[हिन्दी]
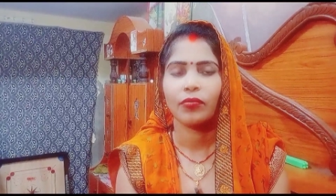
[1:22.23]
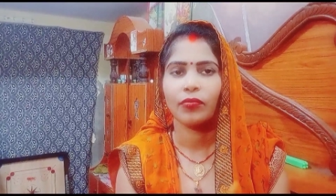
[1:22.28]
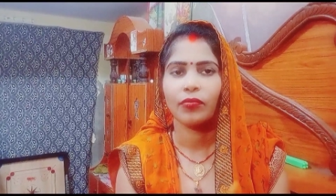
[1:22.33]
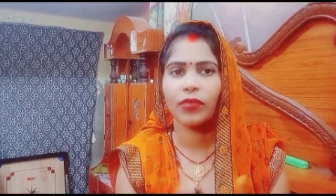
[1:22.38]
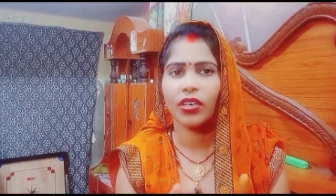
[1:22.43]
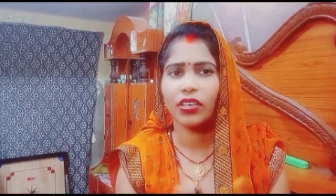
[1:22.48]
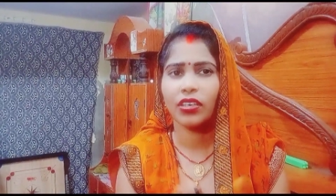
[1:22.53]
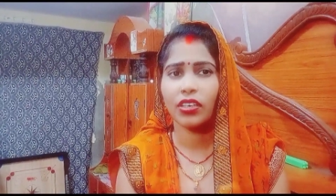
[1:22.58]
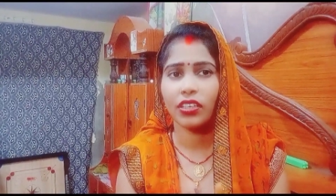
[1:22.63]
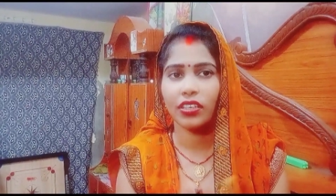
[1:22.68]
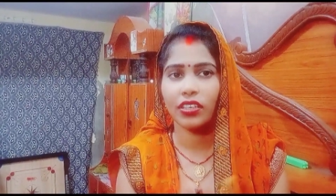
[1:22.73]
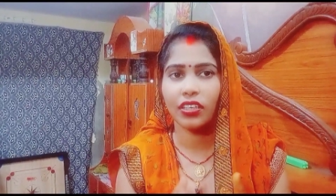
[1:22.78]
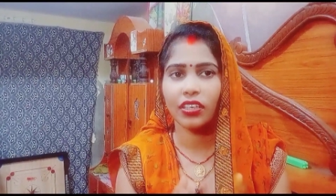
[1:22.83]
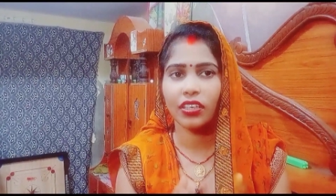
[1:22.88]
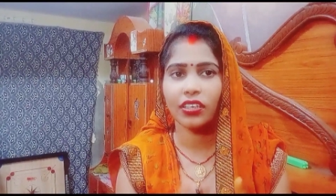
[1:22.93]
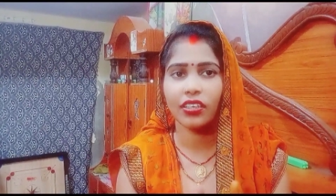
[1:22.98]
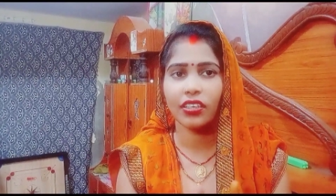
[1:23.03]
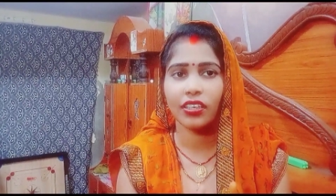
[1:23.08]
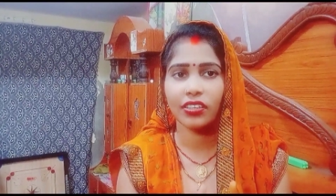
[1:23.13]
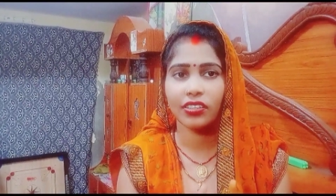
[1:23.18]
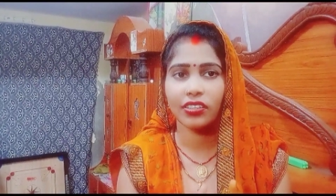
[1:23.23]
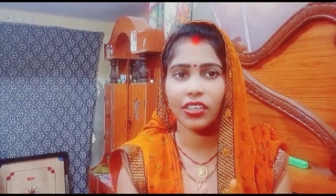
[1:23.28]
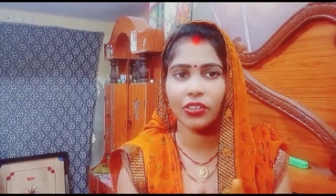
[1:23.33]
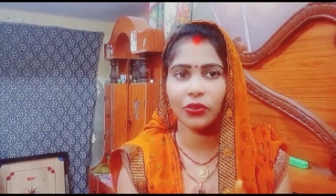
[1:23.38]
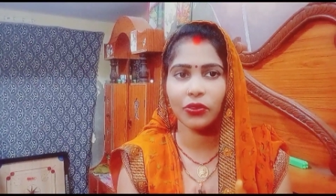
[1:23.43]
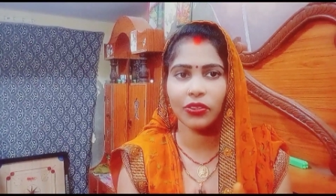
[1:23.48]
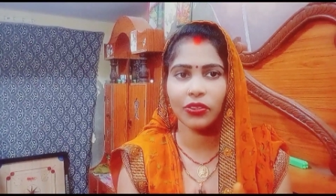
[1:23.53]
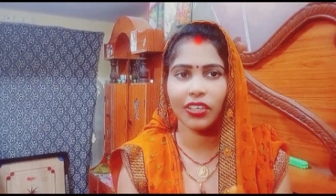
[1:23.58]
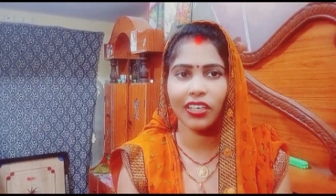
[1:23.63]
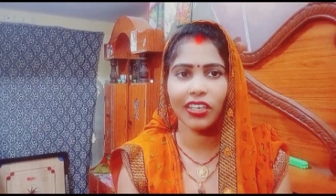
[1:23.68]
बट एक के
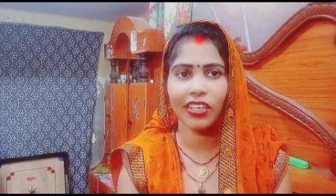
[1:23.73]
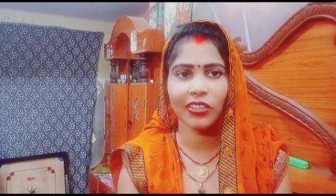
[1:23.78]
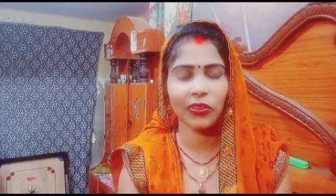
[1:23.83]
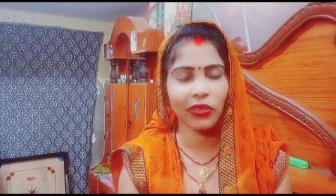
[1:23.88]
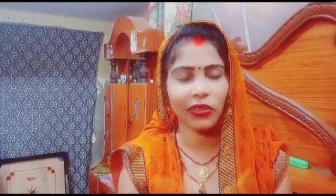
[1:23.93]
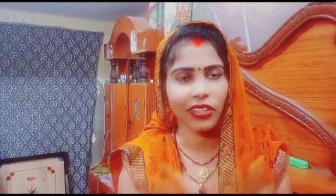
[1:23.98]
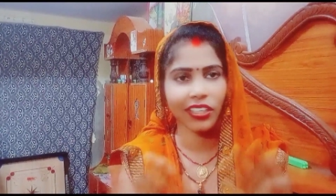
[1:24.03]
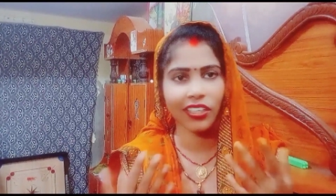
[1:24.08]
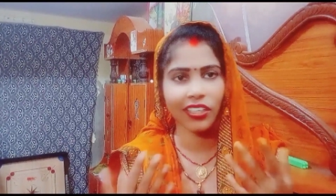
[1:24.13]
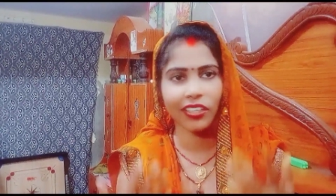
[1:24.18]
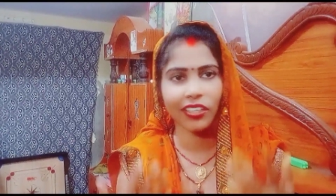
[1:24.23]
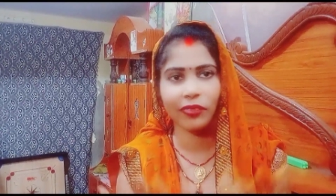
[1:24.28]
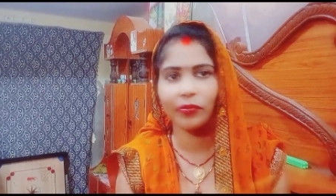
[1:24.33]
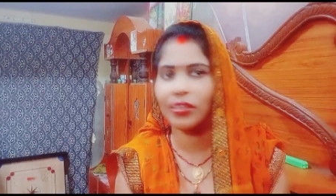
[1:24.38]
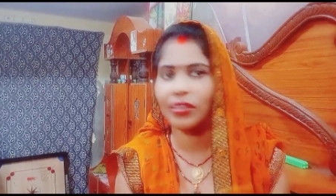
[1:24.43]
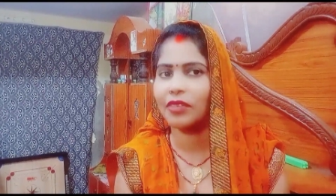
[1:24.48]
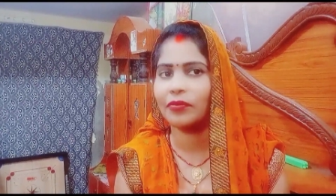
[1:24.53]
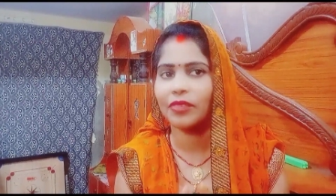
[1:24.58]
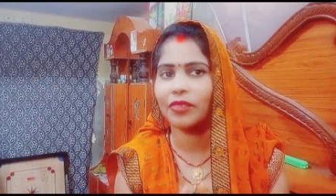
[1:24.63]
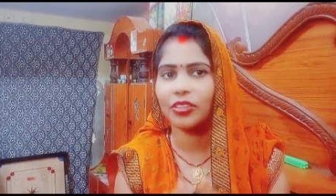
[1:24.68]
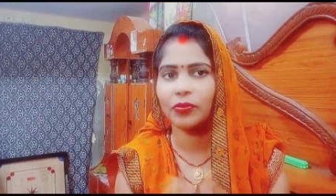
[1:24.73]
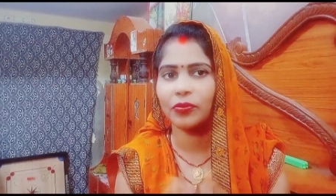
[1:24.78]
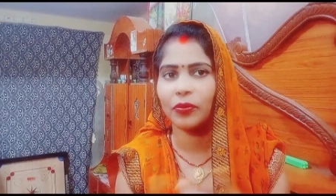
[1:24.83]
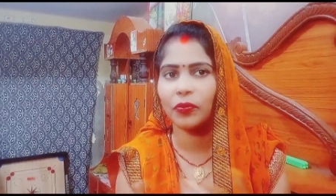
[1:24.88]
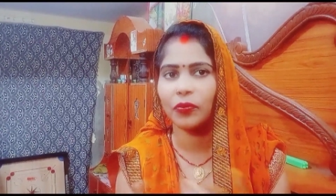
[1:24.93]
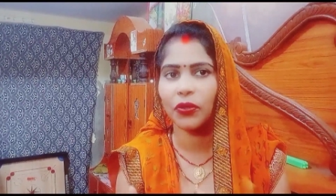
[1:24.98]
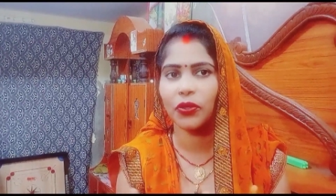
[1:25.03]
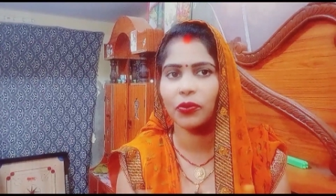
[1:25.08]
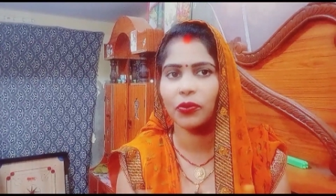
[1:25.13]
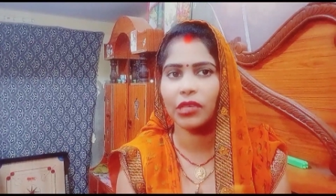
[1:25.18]
साथ होता ना तो ये मतलब इस पर
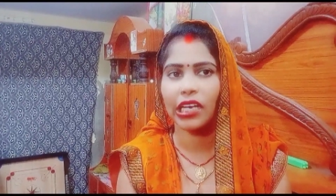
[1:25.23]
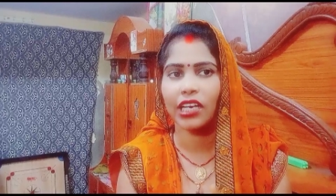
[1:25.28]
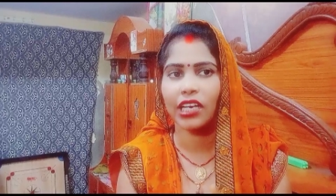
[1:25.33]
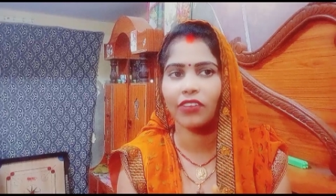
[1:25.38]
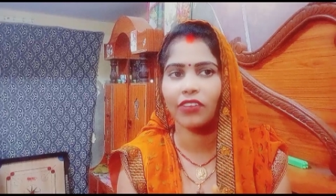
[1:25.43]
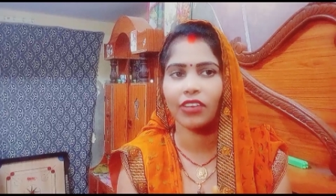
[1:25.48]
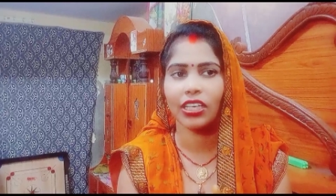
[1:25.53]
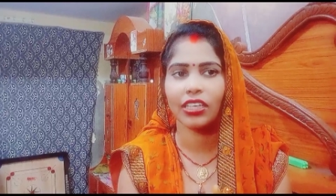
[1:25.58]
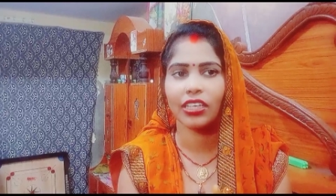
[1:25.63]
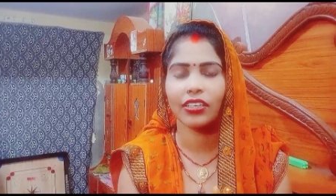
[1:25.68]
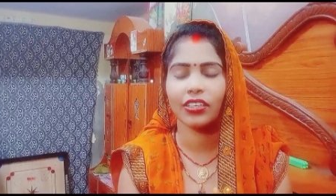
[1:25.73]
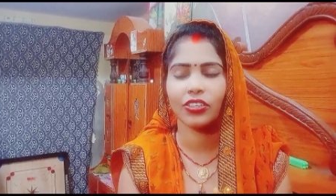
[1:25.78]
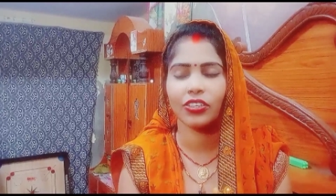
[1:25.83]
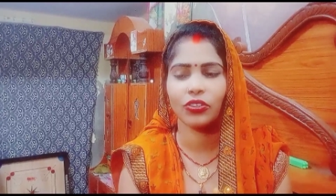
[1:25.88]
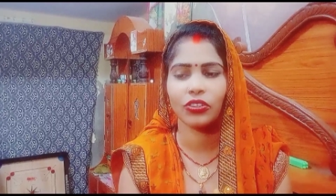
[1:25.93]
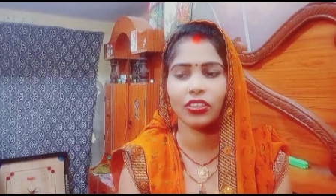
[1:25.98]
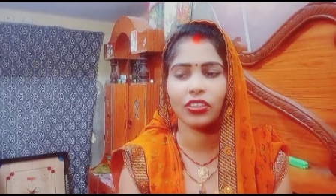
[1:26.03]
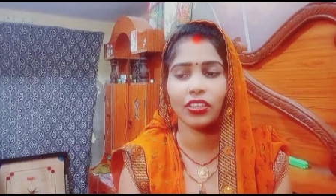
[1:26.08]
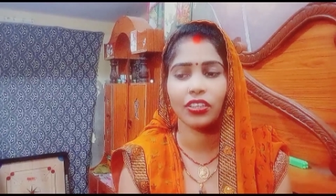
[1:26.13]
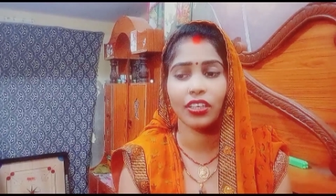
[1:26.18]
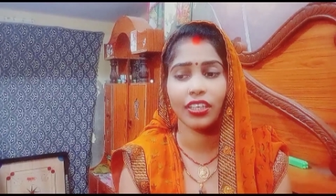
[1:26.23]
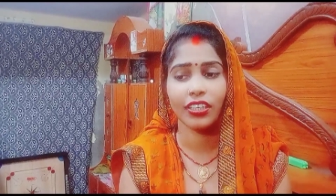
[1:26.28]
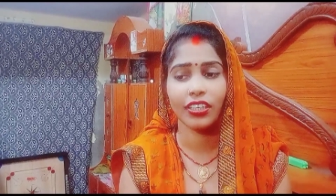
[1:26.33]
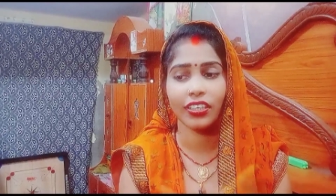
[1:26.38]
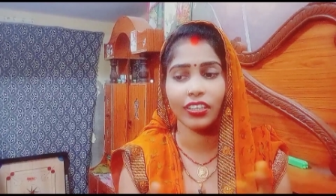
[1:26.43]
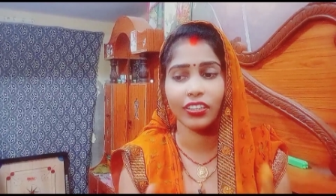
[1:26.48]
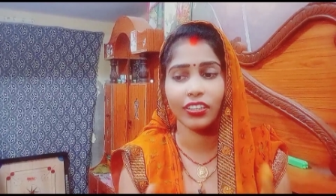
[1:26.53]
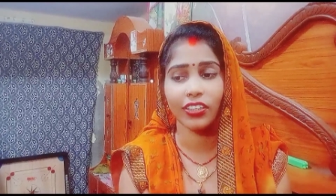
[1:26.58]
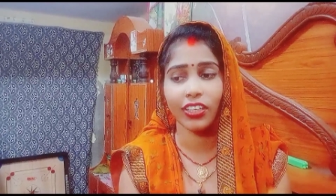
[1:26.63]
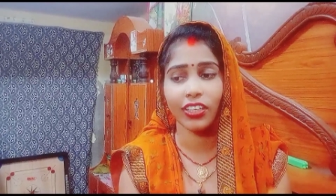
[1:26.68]
वीडियो बनाने वाली नहीं होती
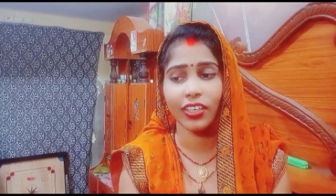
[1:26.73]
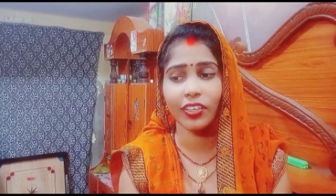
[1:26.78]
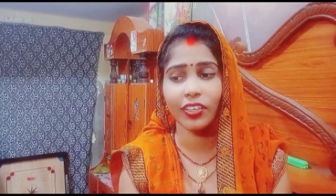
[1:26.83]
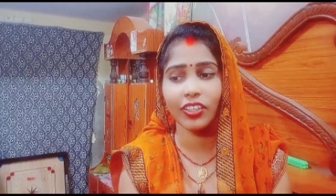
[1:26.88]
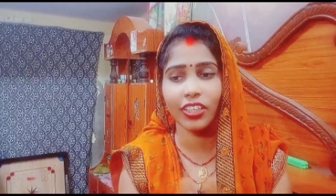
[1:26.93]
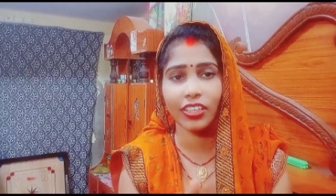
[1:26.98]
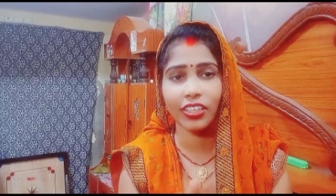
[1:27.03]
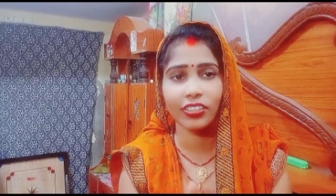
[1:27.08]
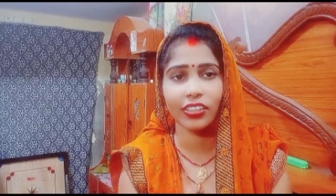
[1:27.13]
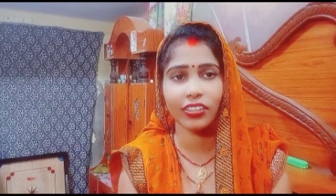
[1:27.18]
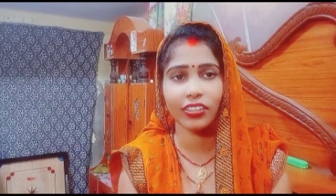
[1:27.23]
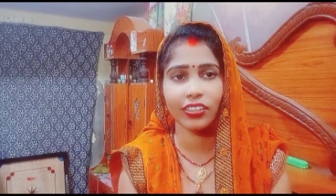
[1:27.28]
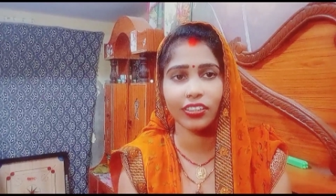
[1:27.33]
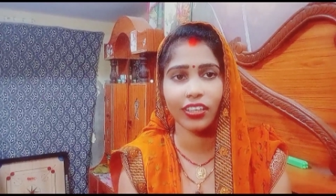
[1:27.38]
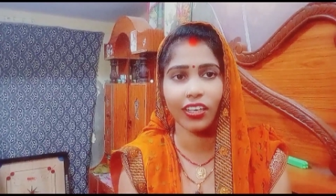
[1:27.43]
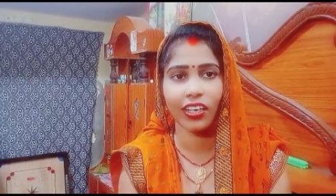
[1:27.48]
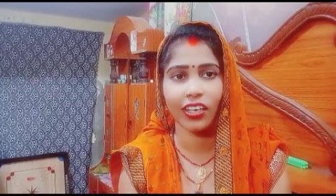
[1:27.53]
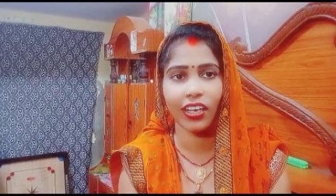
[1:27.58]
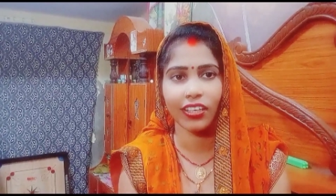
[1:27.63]
लेकिन इधर ही देख सकते हैं